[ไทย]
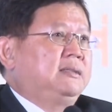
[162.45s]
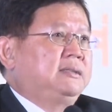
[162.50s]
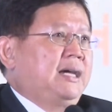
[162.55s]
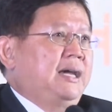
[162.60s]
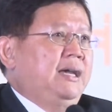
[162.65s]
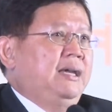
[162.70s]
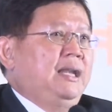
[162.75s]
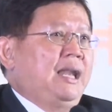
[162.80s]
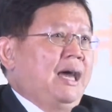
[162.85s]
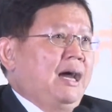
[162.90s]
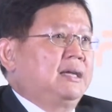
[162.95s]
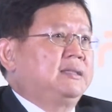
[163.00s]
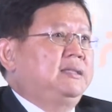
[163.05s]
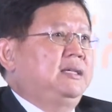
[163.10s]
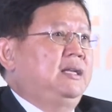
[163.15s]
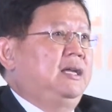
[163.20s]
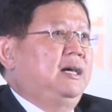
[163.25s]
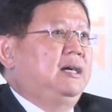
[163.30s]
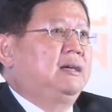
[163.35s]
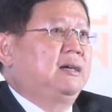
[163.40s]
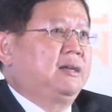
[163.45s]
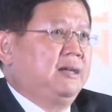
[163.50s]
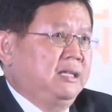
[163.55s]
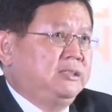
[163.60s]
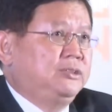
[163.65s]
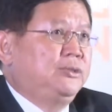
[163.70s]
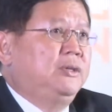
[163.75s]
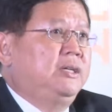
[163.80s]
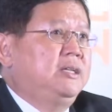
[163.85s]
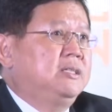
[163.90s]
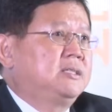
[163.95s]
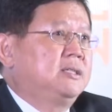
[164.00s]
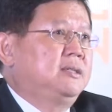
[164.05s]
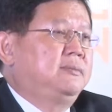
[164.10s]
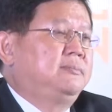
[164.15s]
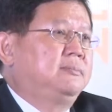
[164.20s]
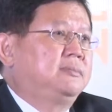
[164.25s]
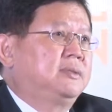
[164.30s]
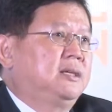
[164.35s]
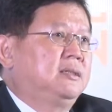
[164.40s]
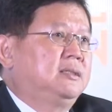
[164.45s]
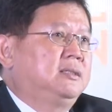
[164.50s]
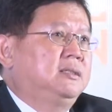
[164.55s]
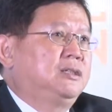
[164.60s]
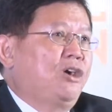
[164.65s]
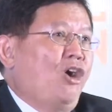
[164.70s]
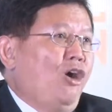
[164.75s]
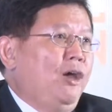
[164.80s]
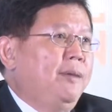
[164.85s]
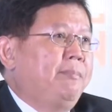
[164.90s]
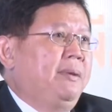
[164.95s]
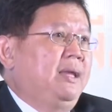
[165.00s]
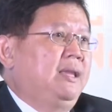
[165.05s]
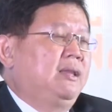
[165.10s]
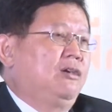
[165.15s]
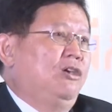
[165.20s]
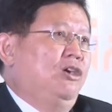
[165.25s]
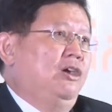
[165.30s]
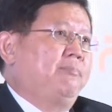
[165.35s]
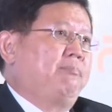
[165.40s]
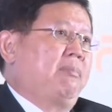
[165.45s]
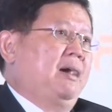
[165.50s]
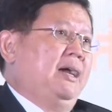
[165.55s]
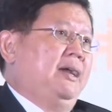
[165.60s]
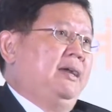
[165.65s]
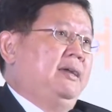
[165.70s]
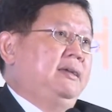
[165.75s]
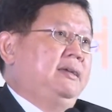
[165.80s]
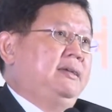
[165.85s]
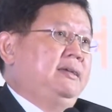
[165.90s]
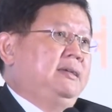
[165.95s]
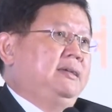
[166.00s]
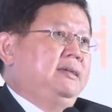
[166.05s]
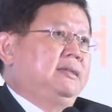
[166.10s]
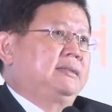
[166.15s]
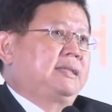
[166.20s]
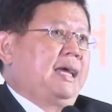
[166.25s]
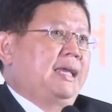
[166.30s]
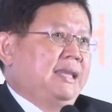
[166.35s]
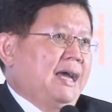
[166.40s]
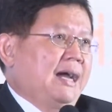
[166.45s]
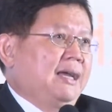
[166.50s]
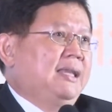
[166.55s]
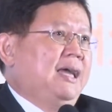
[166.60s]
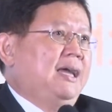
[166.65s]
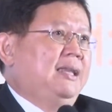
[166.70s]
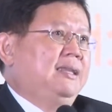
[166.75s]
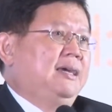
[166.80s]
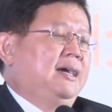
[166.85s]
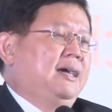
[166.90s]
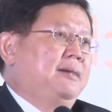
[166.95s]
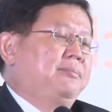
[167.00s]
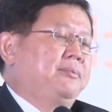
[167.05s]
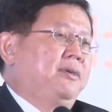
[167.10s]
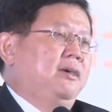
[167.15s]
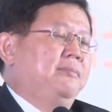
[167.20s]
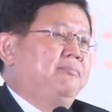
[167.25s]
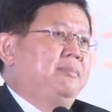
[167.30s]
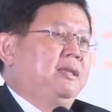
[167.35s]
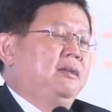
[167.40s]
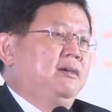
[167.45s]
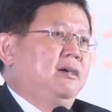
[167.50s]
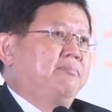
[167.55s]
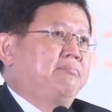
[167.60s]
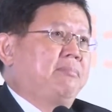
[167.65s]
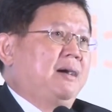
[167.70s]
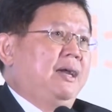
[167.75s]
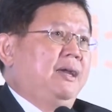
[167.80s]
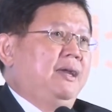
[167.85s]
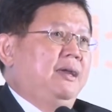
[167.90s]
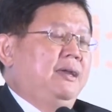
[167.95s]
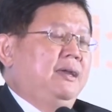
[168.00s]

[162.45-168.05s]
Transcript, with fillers: ใช้หลักที่แล้ว gradualism ก็คือค่อยเป็นค่อยไป แต่หนักแน่นนะครับค่อยเป็นค่อยไป